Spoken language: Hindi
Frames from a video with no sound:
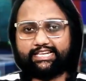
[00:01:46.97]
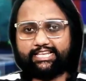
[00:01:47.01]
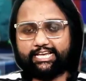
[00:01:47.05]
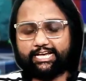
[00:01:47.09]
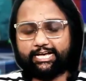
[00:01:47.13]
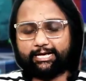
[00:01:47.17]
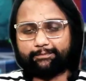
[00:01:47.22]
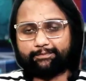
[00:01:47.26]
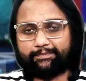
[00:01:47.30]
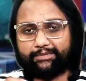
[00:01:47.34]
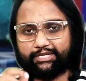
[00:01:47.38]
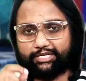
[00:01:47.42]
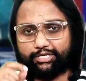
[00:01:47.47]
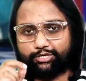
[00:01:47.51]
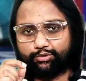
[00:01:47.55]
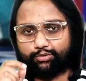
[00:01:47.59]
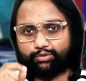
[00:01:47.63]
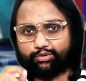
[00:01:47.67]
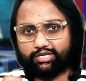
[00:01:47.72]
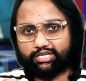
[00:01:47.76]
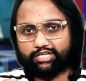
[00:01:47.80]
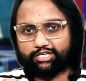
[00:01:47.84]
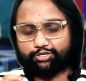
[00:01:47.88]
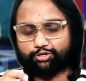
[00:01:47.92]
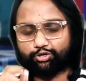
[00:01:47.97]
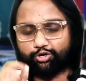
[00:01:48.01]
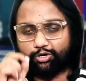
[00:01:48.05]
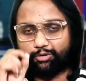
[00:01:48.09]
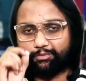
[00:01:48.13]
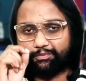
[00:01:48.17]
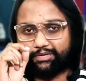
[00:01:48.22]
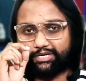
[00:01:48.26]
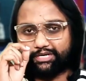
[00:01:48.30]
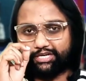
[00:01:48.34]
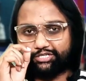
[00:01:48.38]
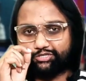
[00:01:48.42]
के लिए आपने गूगल
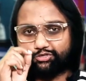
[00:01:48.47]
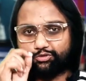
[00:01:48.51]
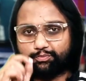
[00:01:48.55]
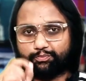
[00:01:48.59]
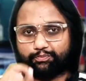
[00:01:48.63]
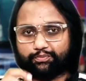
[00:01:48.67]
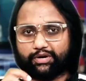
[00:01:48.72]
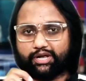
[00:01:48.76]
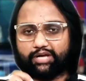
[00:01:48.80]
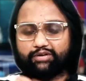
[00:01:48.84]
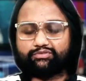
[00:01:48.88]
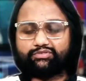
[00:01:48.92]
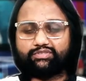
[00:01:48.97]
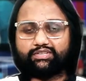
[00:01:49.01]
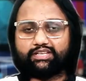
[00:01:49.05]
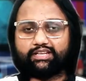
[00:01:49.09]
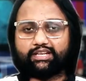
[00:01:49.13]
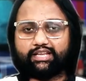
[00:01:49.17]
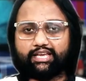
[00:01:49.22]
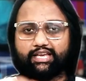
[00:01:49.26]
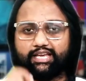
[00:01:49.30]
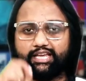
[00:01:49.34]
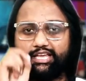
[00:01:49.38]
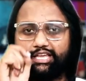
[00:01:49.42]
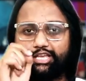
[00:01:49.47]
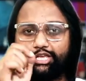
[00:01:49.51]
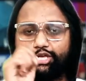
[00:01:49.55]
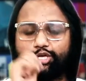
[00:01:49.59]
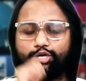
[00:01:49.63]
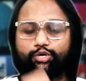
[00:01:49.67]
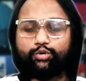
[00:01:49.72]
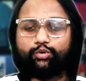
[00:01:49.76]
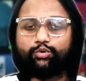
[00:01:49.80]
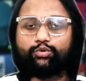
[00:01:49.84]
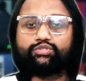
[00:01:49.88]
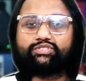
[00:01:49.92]
क्रोम का जो ब्राउज़र है